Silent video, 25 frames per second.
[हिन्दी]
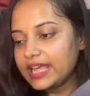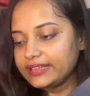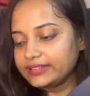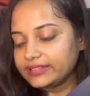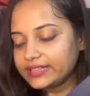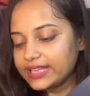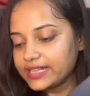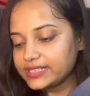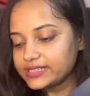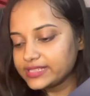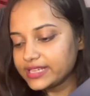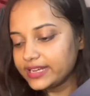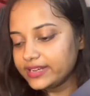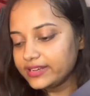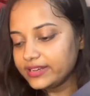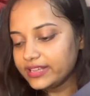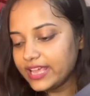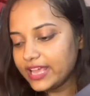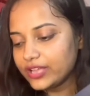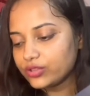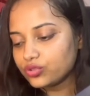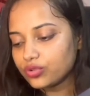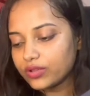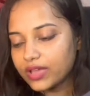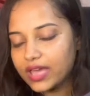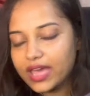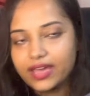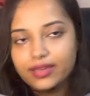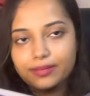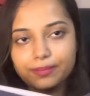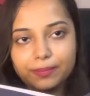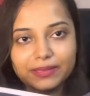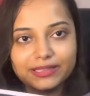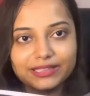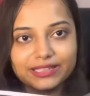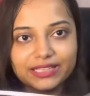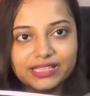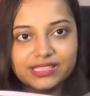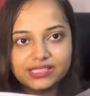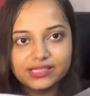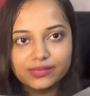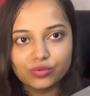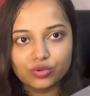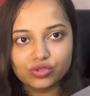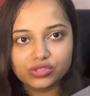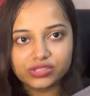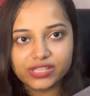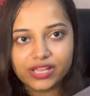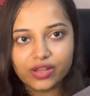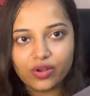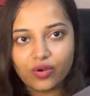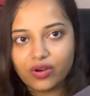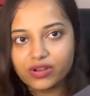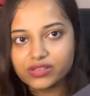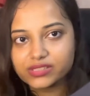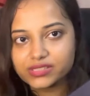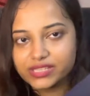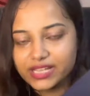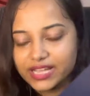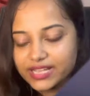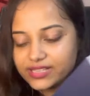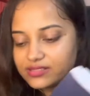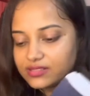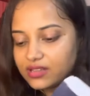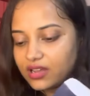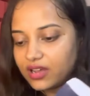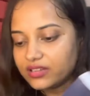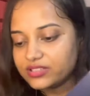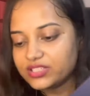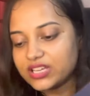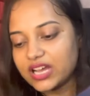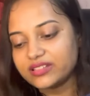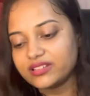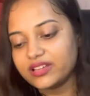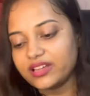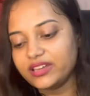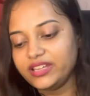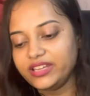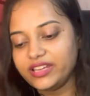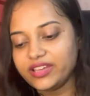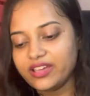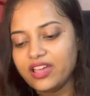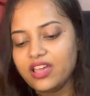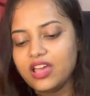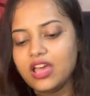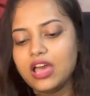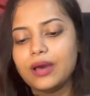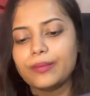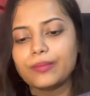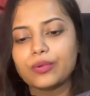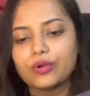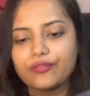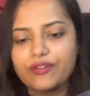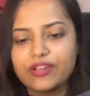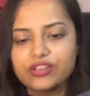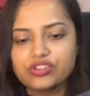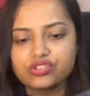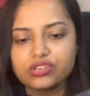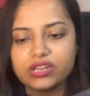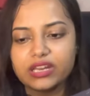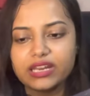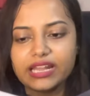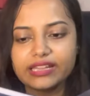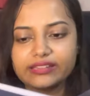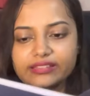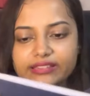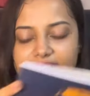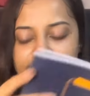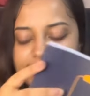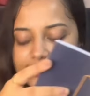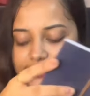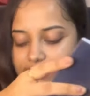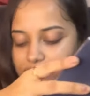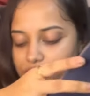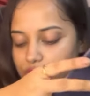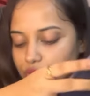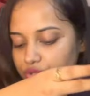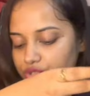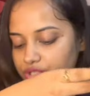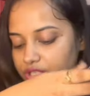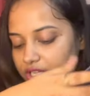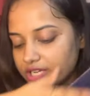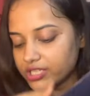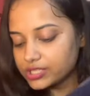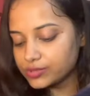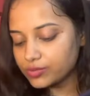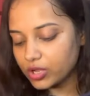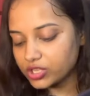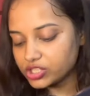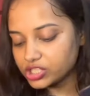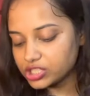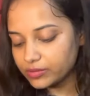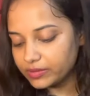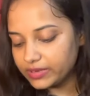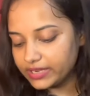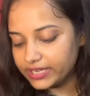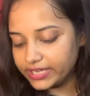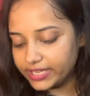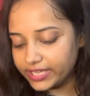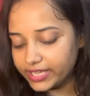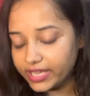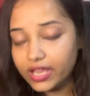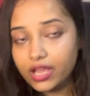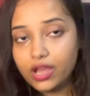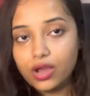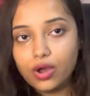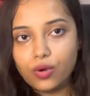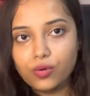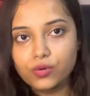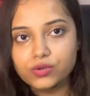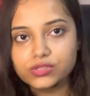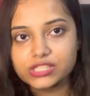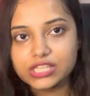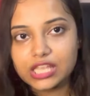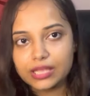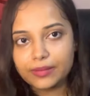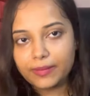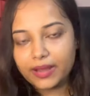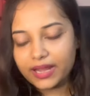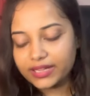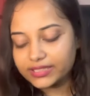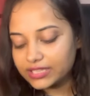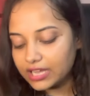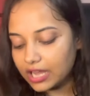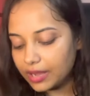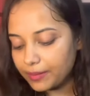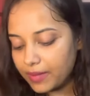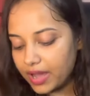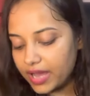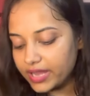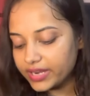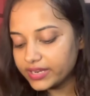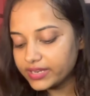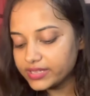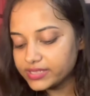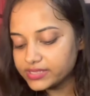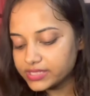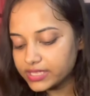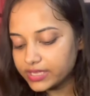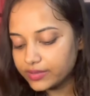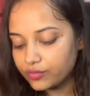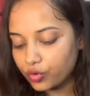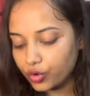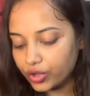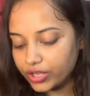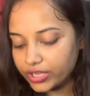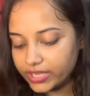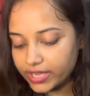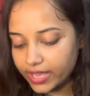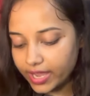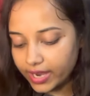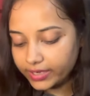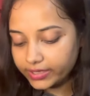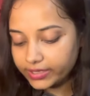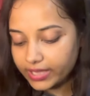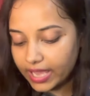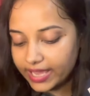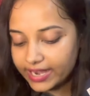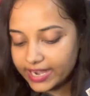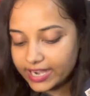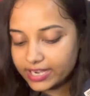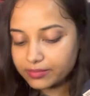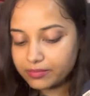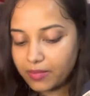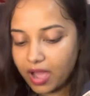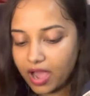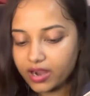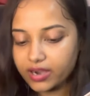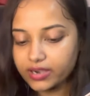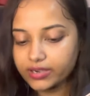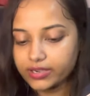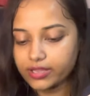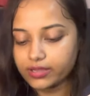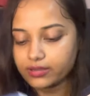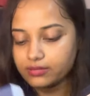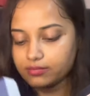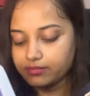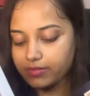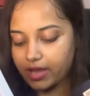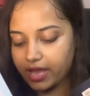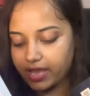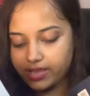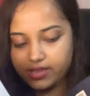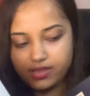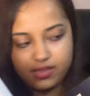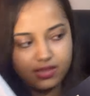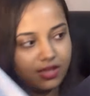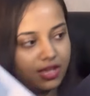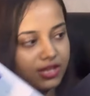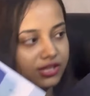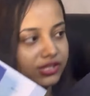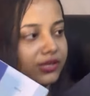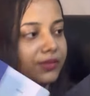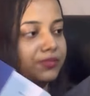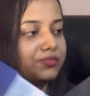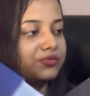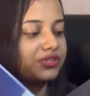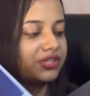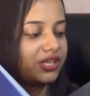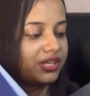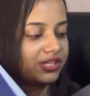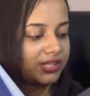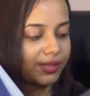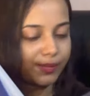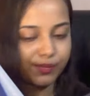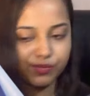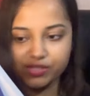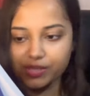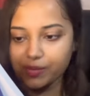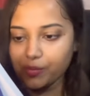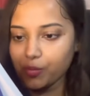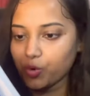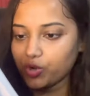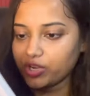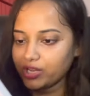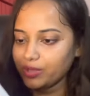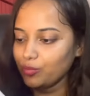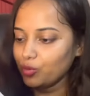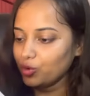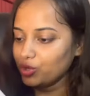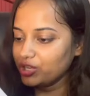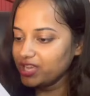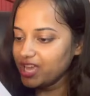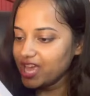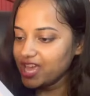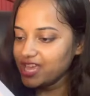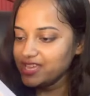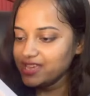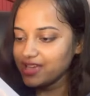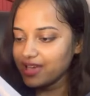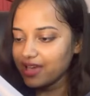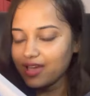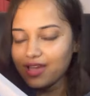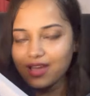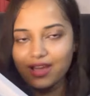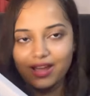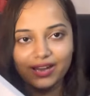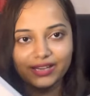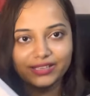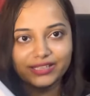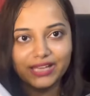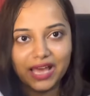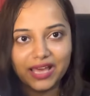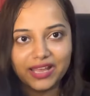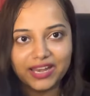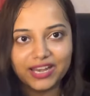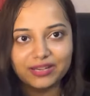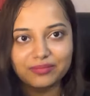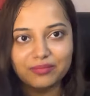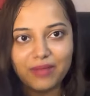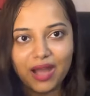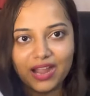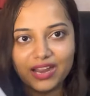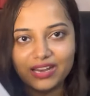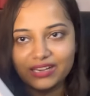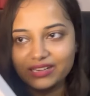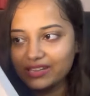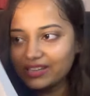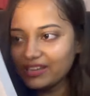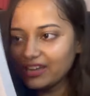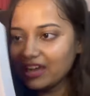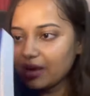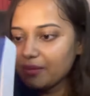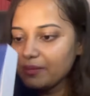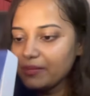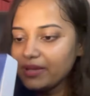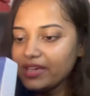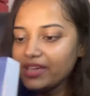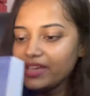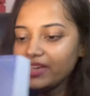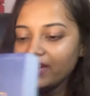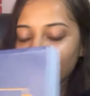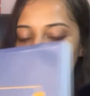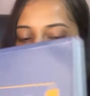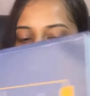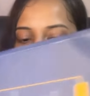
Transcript: एथिक्स एंड ये तो खैर पतली सी बुक्स है कॉज ये ज़्यादा नहीं है प्रोफेशनल एथिक्स एंड सोशल रिस्पॉन्सिबिलिटी उसके बाद हमारी रिसीव हुई है डायरेक्ट मार्केटिंग भाई ये सबसे सबसे मोटी बुक यही है डायरेक्ट मार्केटिंग हमें